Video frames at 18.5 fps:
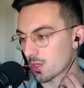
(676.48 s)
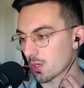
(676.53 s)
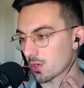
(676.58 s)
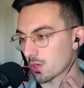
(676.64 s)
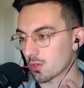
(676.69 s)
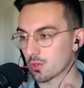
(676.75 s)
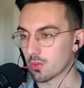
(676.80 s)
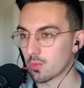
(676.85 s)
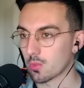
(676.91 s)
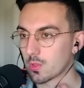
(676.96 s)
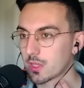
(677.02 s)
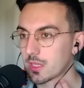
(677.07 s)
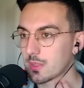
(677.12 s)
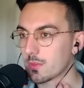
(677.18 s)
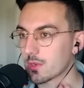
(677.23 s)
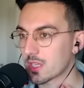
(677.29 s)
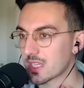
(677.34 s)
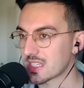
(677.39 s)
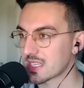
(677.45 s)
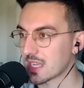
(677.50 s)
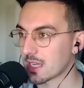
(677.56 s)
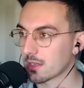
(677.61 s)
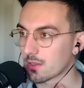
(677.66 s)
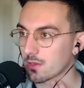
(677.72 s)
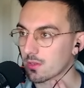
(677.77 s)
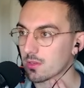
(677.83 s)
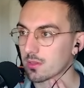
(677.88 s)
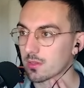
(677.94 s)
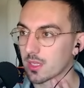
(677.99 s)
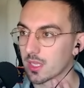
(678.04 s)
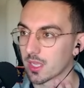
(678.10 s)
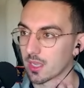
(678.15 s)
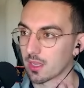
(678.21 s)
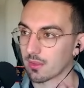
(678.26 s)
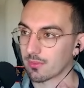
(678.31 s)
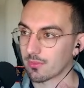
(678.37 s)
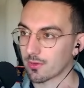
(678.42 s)
lo último que salió
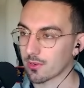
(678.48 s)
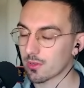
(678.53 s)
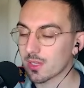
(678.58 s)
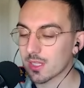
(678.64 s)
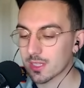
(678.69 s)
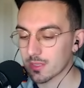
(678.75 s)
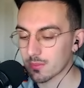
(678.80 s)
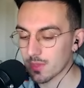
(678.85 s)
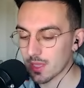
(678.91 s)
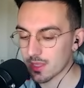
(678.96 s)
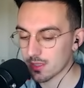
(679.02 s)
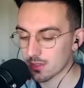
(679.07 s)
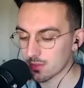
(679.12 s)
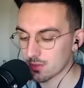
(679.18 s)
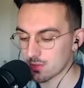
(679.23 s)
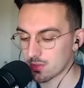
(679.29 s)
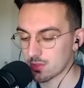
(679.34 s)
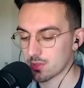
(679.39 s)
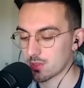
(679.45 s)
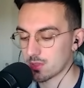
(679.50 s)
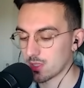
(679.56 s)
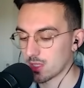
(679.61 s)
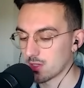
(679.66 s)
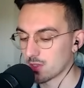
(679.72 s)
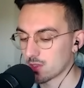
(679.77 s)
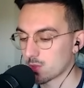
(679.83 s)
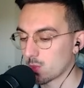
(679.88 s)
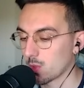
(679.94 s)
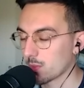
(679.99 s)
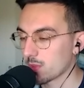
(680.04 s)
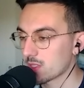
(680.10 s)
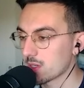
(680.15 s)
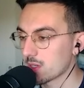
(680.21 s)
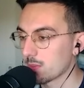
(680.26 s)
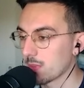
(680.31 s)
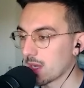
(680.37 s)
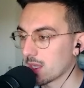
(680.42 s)
eh, fueron el tema de, los cuerpos
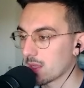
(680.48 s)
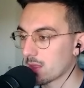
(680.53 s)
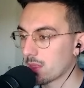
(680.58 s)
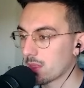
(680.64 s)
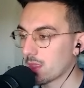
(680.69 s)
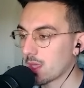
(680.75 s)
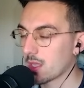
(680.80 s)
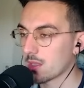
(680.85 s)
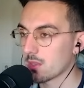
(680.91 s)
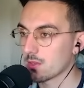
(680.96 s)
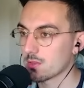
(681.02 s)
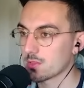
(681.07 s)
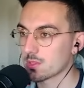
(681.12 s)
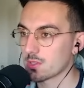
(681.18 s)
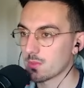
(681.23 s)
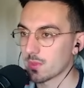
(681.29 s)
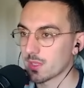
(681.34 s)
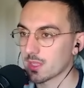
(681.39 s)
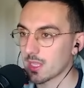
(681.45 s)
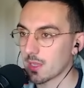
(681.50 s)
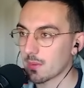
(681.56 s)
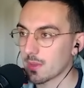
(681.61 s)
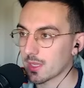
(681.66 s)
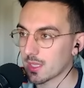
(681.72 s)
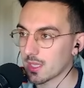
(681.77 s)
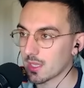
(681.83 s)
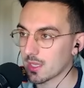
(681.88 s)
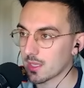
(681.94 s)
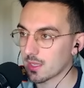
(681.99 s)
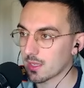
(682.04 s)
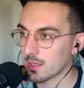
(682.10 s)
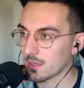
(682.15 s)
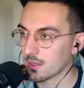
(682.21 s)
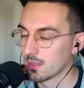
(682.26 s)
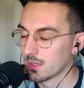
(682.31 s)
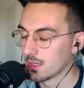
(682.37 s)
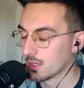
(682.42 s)
en Valencia, que yo os comentaba
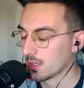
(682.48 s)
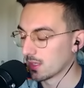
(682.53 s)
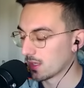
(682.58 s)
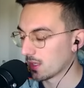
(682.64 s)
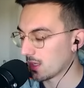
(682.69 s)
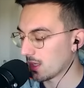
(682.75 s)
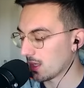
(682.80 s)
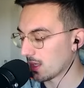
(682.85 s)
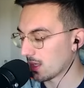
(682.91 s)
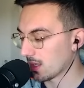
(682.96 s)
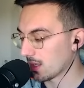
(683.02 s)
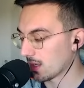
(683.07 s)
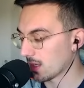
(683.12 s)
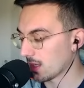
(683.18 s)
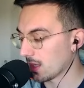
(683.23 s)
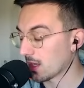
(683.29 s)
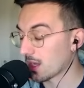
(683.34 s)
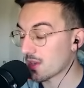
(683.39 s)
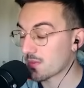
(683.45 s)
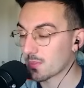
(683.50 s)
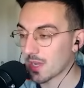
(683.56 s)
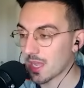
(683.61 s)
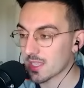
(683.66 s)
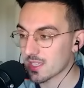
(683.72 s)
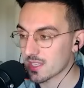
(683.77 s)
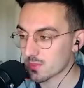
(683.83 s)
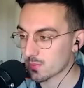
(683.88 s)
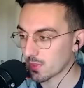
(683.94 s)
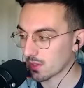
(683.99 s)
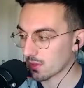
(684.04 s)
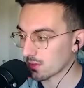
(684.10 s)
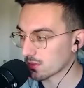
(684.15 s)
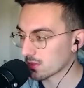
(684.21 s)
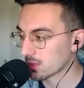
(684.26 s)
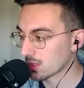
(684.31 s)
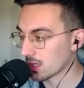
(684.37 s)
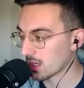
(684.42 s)
que... Eh, en las playas,
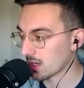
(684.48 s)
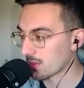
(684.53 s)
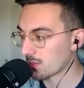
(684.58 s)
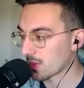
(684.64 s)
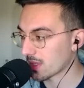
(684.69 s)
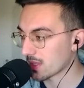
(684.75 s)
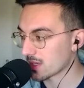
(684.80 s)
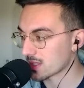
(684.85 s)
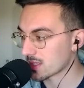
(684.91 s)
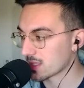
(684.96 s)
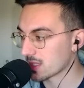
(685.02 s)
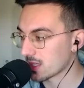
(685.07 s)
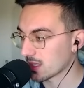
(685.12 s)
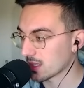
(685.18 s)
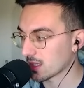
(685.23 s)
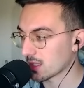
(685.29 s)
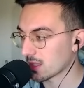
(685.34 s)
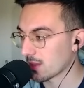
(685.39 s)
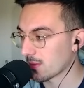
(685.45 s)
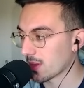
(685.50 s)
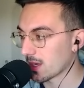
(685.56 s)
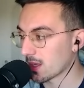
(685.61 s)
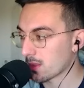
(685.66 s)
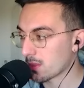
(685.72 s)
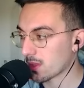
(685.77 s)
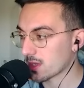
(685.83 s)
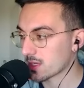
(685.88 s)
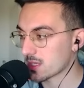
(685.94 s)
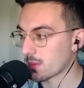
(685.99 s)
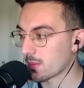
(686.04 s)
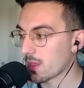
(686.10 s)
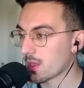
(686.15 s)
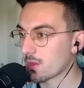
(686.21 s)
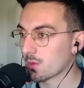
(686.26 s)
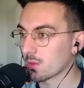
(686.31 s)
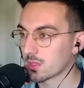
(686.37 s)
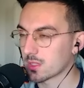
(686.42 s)
perdón, en las playas de, Valencia que se
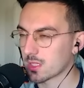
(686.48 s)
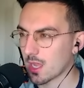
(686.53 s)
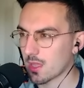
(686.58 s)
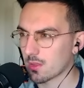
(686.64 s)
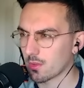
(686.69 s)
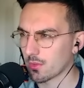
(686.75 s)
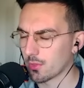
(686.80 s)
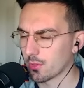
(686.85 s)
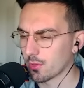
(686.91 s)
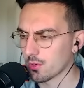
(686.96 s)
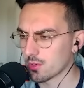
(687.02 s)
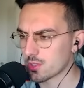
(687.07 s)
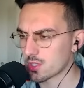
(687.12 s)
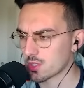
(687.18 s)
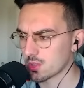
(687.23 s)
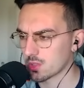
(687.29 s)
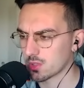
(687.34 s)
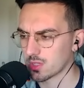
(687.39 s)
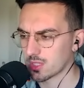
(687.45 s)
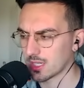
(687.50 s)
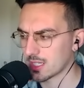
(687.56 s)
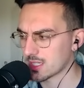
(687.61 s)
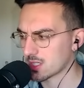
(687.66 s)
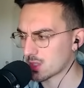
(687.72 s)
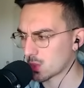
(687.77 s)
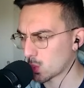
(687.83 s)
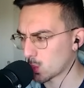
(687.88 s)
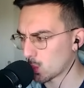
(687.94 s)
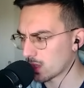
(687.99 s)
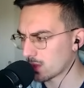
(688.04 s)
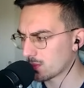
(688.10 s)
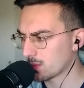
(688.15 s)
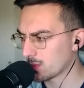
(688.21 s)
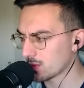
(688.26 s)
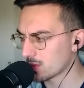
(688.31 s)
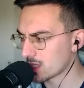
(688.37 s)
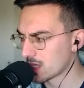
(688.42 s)
habían encontrado dos o tres
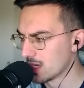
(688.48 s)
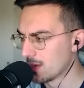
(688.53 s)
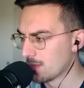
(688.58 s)
cuerpos